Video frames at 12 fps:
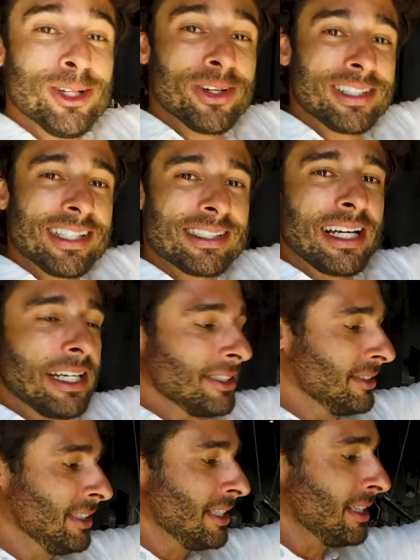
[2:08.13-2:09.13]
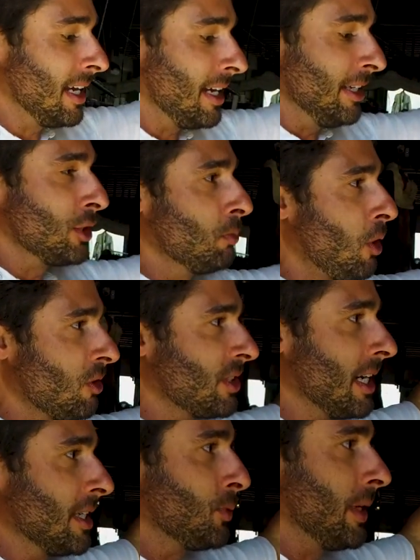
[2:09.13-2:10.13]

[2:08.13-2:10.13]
look this size. This is a small size,